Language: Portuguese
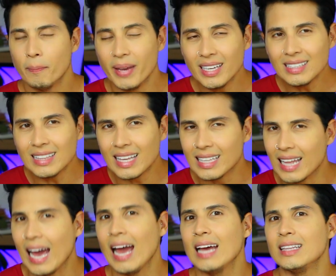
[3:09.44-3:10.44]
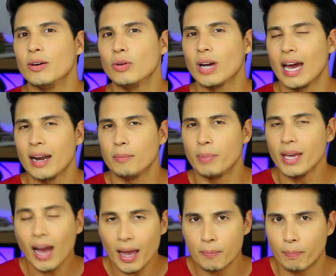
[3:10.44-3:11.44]
bem antenada, o cara
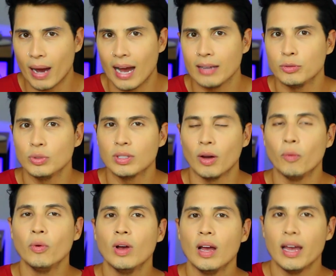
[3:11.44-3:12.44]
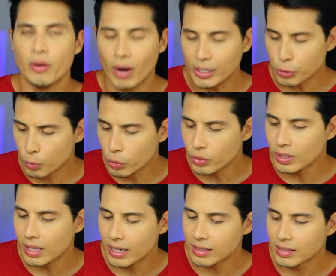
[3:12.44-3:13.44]
bem hypado, então eu acho muito
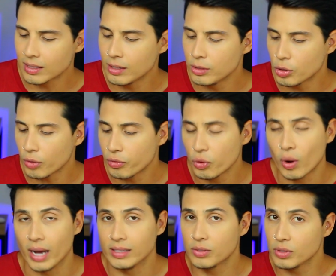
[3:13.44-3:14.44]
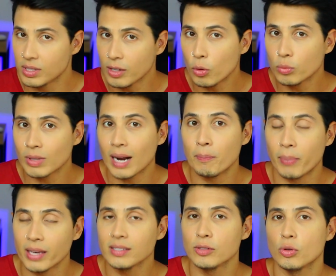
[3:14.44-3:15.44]
interessante off-white. Se você encontrar
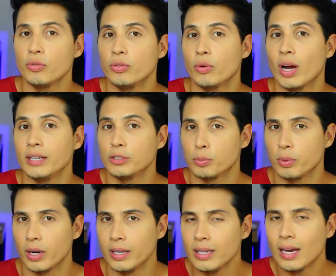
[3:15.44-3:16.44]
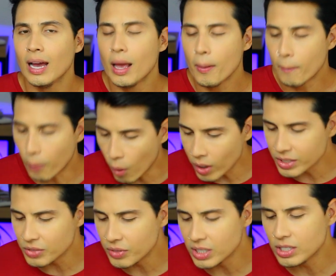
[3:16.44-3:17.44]
peças off-white por aí,
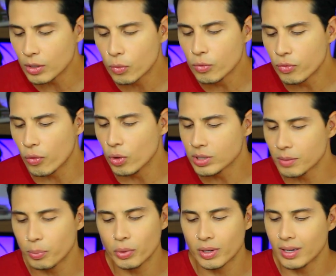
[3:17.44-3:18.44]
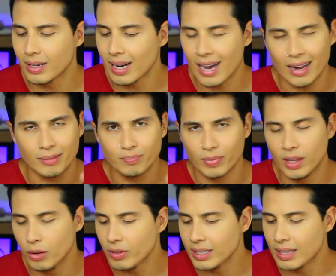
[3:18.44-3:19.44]
pode investir com força, porque, cara,
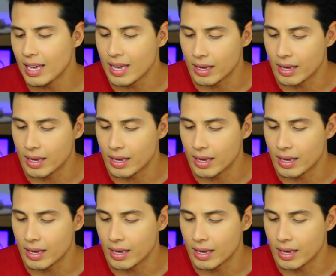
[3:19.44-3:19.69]
não vai ter